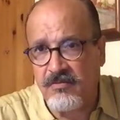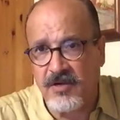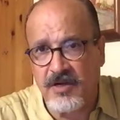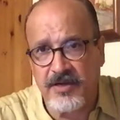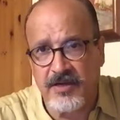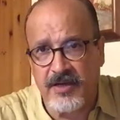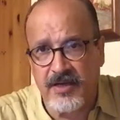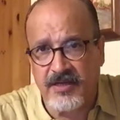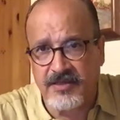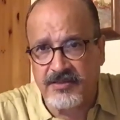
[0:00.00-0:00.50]

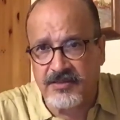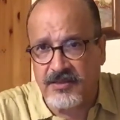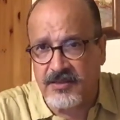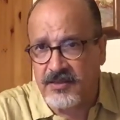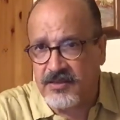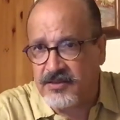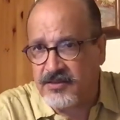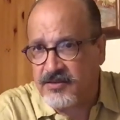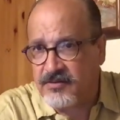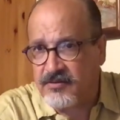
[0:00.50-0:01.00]
انا حتى
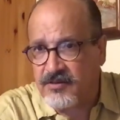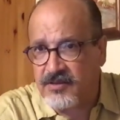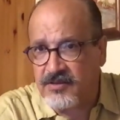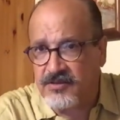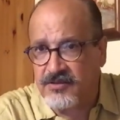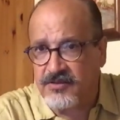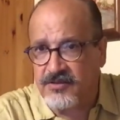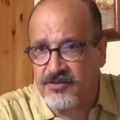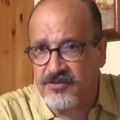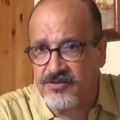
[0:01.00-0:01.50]
لهادي واحد
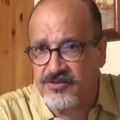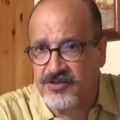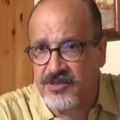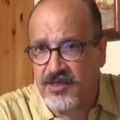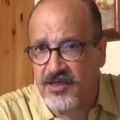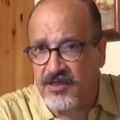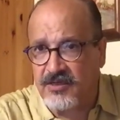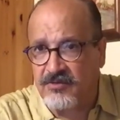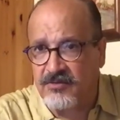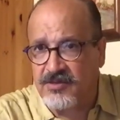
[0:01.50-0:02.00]

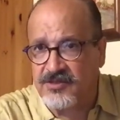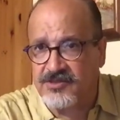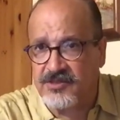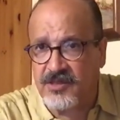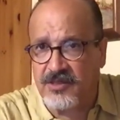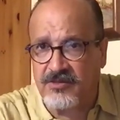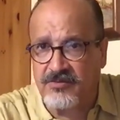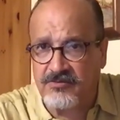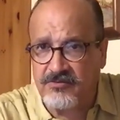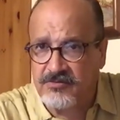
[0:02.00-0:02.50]
شهر ولا
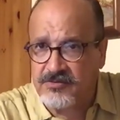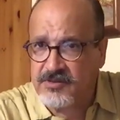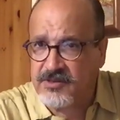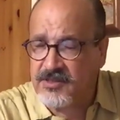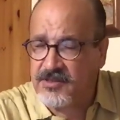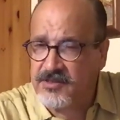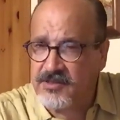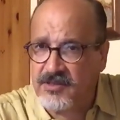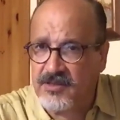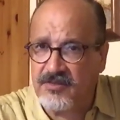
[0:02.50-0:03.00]
شهر ونص
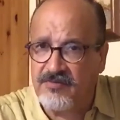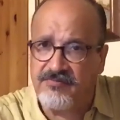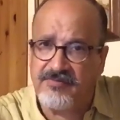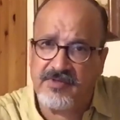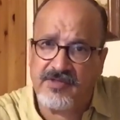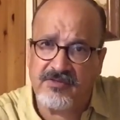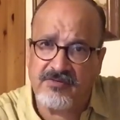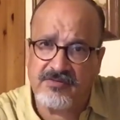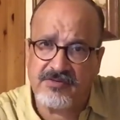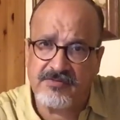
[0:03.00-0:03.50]
كان ديك
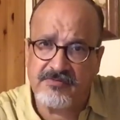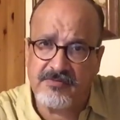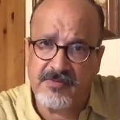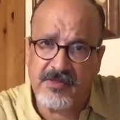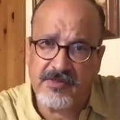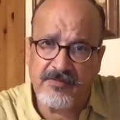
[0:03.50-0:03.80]
الفيديو تما